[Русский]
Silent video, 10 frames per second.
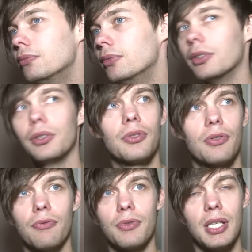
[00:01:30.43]
ну вот
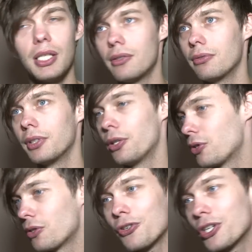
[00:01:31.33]
здесь герой
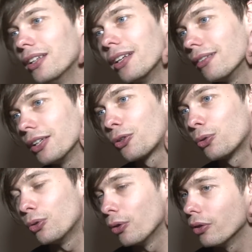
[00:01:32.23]
совершенно не
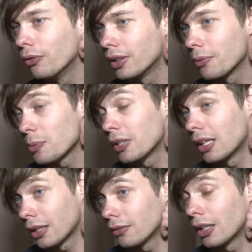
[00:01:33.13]
крутой в этом
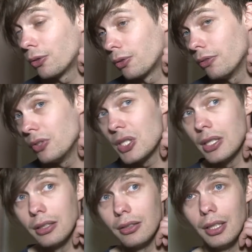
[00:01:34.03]
спектакле, который вы видели,